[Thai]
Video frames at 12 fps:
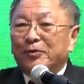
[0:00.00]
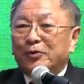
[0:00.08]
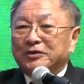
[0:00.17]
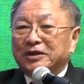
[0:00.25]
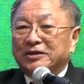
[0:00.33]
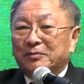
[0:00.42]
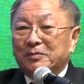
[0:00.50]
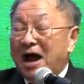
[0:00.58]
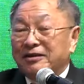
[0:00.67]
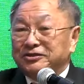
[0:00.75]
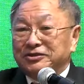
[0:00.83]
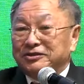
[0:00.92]
องค์จะทำการ
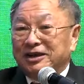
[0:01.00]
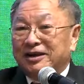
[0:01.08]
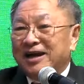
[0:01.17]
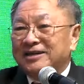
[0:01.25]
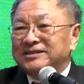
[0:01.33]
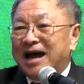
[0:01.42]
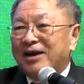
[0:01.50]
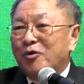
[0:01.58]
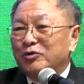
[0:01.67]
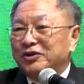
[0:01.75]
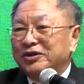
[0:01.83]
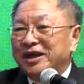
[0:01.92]
อัศจรรย์รักษาโรค
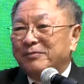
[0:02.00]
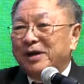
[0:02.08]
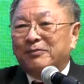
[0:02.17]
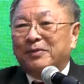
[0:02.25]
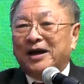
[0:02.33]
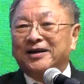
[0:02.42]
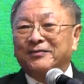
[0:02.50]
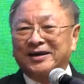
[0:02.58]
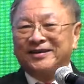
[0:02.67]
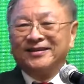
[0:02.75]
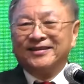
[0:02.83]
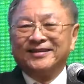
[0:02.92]
เยอะแยะมากมายได้ไหม
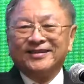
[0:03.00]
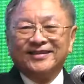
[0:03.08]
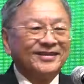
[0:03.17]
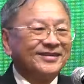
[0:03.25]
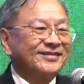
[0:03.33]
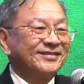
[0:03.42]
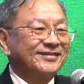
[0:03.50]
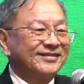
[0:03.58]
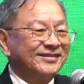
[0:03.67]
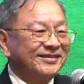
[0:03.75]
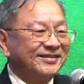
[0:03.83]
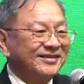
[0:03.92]
เออ
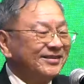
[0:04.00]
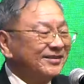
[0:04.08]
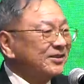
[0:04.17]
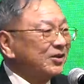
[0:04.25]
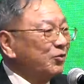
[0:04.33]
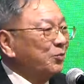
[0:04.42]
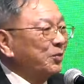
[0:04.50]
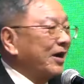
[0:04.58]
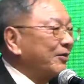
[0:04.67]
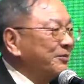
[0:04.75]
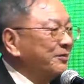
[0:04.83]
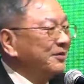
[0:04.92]
สรุปแล้ว
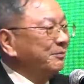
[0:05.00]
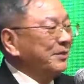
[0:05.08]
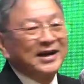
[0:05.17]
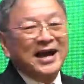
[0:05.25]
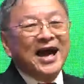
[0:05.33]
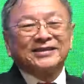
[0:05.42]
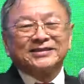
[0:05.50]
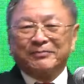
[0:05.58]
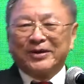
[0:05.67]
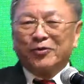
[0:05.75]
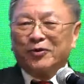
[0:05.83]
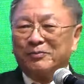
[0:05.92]
ไม่น่าจะเป็
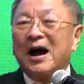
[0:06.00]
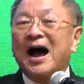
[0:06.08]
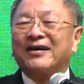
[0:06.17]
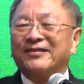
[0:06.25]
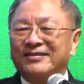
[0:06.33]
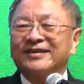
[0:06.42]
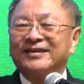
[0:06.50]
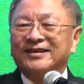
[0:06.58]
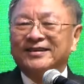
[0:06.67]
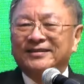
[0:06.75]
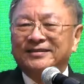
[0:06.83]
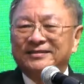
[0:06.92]
นคนบ้าเนาะ
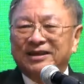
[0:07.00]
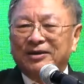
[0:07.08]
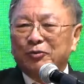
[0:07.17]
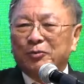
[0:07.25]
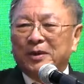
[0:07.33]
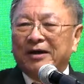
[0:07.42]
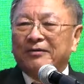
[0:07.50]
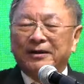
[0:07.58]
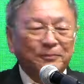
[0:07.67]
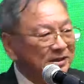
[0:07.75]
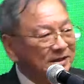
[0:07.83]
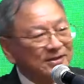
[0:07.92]
สรุปแล้วเนี่ย
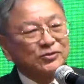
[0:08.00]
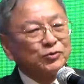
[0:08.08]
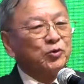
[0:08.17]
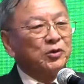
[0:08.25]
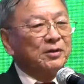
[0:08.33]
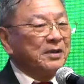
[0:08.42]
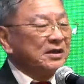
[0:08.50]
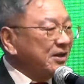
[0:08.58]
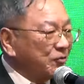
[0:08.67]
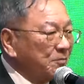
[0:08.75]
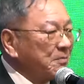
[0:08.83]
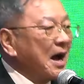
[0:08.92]
พระเยซูเนี่ยไม่ใช่
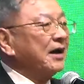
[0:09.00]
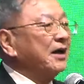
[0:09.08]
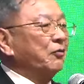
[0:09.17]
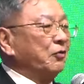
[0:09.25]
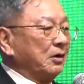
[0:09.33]
คนบ้าแน่นอน